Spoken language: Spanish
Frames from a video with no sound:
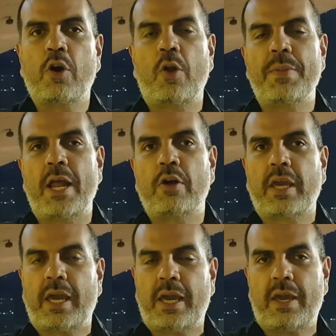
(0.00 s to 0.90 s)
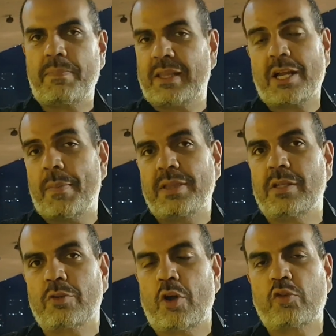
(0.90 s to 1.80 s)
colombiano que prácticamente
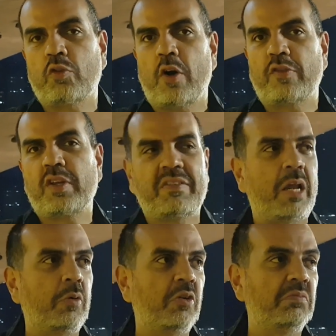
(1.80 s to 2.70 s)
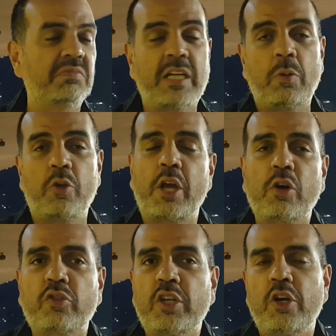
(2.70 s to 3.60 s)
en todo su once, salvo, salvo
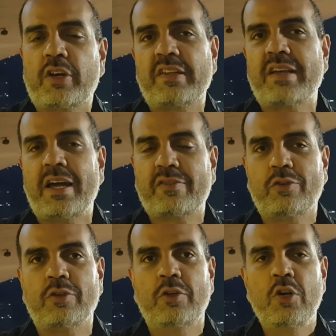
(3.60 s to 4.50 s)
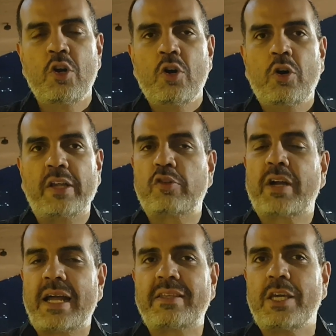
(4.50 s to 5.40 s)
Diego Cío quizás o Edson
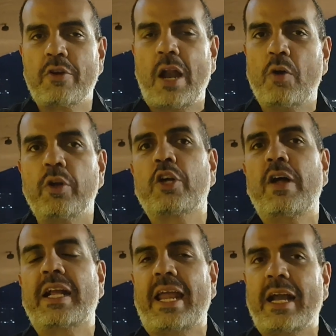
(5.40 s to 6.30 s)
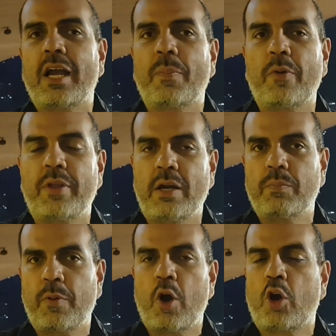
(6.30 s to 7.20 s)
Castillo, eran los únicos del Caracas que podían un
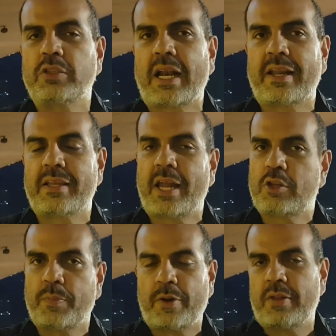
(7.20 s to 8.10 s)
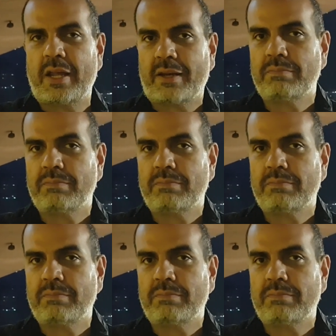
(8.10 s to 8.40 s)
poco contrarrestar esto, pero de